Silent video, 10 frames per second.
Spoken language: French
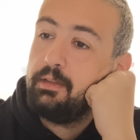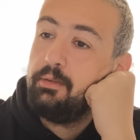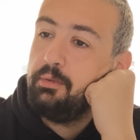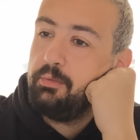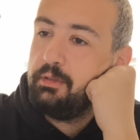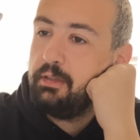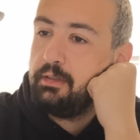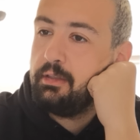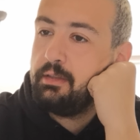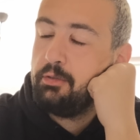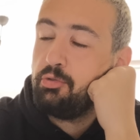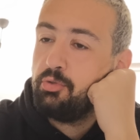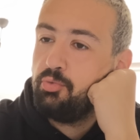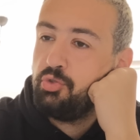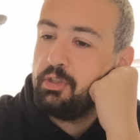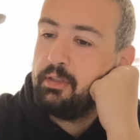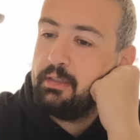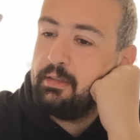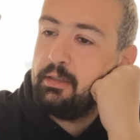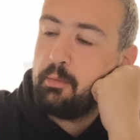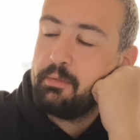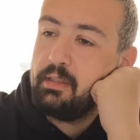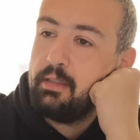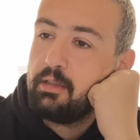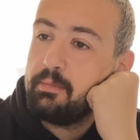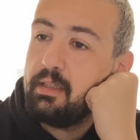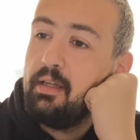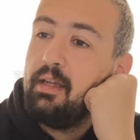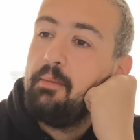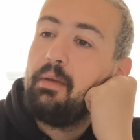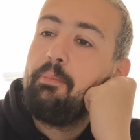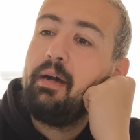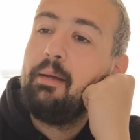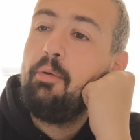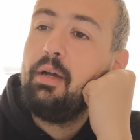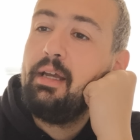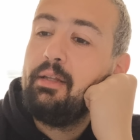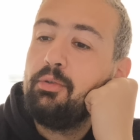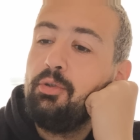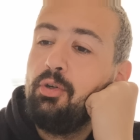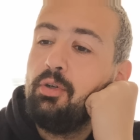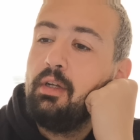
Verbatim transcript: Ah oui, c'est dur de toucher d'énormes salaires comme ça. mais, apparemment, eh, Nono,